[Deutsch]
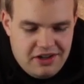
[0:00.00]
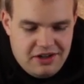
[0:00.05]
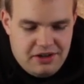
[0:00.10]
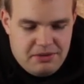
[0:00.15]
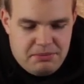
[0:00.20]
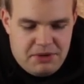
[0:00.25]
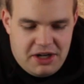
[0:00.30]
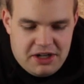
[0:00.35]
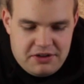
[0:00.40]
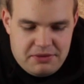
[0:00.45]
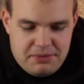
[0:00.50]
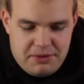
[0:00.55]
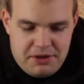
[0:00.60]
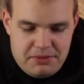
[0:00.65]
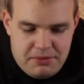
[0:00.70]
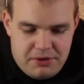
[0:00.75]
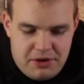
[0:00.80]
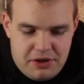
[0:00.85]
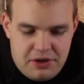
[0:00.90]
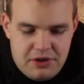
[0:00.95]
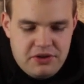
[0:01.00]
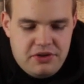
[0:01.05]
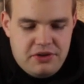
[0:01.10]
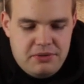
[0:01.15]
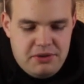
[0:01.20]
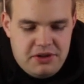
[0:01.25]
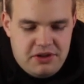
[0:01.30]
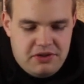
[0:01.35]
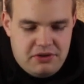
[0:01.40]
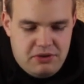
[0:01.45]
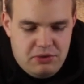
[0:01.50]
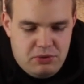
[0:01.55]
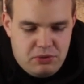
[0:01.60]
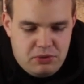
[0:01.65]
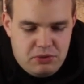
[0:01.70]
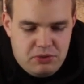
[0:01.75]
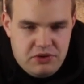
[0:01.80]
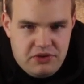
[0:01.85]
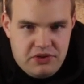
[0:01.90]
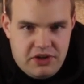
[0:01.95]
macht es manchmal auch aus, nämlich das
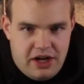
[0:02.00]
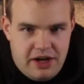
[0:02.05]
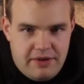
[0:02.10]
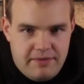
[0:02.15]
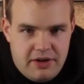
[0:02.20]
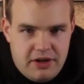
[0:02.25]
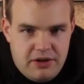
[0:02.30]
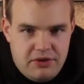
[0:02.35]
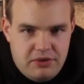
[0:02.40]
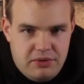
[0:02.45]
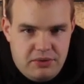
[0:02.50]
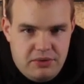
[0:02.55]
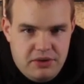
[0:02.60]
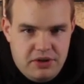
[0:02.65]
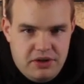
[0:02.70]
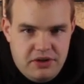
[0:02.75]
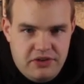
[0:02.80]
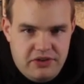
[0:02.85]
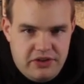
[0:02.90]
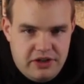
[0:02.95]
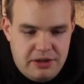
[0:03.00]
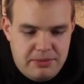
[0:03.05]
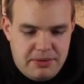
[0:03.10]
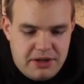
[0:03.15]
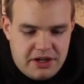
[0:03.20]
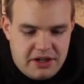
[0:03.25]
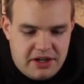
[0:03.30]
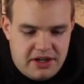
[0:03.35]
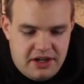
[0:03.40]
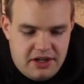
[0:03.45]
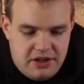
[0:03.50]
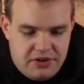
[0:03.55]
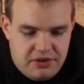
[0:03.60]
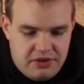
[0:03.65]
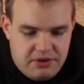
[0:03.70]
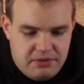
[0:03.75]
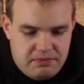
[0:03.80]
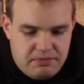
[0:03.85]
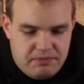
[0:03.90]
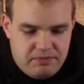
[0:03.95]
Logo ist einmal so in Silber gehalten.
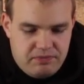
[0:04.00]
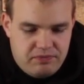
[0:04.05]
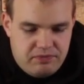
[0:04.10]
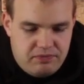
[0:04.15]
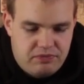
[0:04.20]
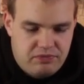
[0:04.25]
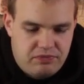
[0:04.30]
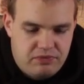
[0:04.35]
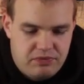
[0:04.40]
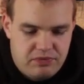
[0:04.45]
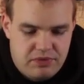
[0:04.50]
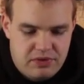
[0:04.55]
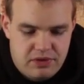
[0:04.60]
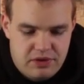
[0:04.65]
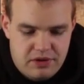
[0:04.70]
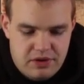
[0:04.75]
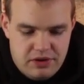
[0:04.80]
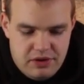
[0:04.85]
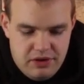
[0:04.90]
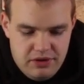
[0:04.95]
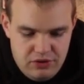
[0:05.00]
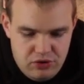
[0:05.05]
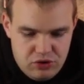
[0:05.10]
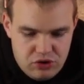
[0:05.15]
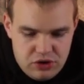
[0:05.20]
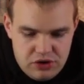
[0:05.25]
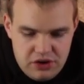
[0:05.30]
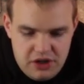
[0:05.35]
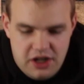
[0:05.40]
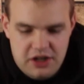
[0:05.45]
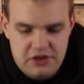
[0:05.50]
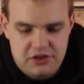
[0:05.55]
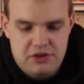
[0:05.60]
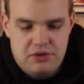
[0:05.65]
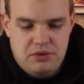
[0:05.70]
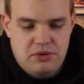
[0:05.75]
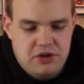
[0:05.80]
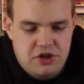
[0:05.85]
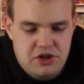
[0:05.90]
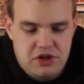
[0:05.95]
Das ist schon der einzige
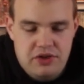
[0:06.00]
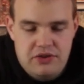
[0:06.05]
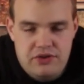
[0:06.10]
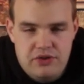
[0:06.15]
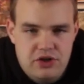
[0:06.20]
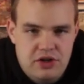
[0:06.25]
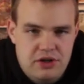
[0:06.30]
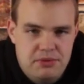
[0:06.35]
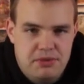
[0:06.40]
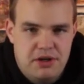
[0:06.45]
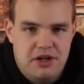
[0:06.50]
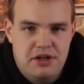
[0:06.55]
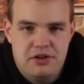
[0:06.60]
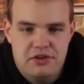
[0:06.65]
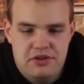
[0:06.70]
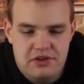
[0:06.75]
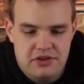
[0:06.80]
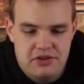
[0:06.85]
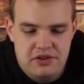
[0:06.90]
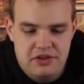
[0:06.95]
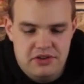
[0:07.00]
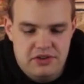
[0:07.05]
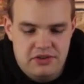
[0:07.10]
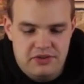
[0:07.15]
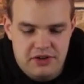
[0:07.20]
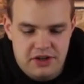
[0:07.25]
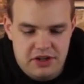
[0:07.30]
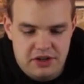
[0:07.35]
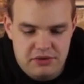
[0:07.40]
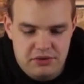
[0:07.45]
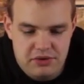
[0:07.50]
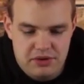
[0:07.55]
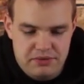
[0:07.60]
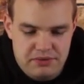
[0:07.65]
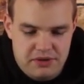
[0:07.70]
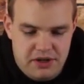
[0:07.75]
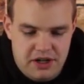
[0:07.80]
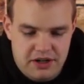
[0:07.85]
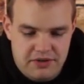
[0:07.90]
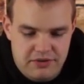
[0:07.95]
Unterschied zwischen den beiden. Das heißt, hier ist es wirklich nur eine
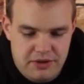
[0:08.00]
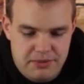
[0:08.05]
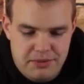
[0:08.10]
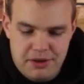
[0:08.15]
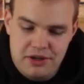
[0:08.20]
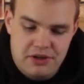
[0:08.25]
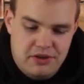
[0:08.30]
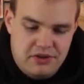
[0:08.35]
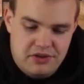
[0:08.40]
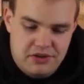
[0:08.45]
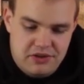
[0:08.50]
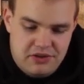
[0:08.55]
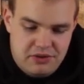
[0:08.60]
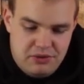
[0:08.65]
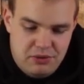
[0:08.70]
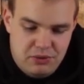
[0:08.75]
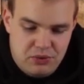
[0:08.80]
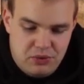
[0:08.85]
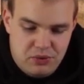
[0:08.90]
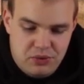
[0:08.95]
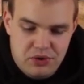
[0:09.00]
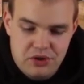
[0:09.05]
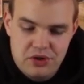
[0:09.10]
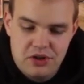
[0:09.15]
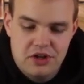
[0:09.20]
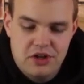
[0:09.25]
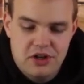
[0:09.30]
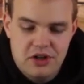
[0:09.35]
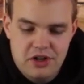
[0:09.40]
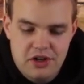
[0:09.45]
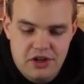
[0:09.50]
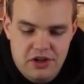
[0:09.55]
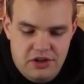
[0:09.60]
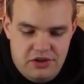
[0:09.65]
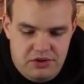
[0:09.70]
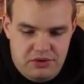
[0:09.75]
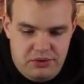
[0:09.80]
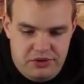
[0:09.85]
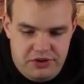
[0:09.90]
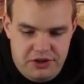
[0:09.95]
Frage, will man, dass das Logo
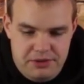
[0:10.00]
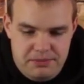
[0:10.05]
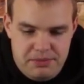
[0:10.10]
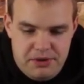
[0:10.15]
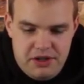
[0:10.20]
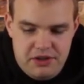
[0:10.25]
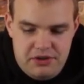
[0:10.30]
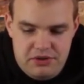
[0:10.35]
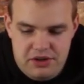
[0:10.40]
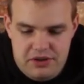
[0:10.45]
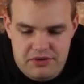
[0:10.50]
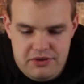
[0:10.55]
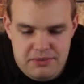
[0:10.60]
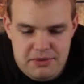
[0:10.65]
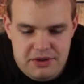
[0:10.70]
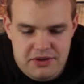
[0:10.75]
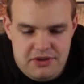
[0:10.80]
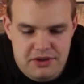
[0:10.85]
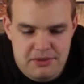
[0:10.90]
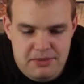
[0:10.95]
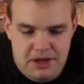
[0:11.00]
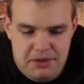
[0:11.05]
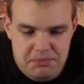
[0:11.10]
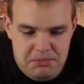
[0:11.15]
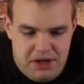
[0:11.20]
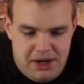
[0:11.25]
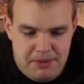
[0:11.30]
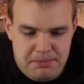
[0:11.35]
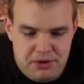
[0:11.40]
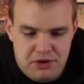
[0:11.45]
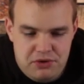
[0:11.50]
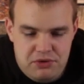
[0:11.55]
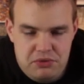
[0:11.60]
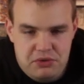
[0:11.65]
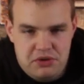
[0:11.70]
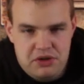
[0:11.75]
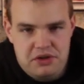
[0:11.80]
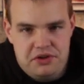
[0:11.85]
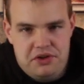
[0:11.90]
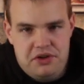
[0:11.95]
so sichtbar ist oder will man es lieber in
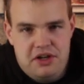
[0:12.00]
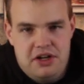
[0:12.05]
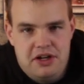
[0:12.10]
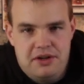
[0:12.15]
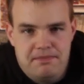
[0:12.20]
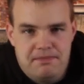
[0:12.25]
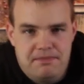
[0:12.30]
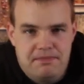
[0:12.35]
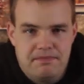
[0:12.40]
abgedunkelten haben.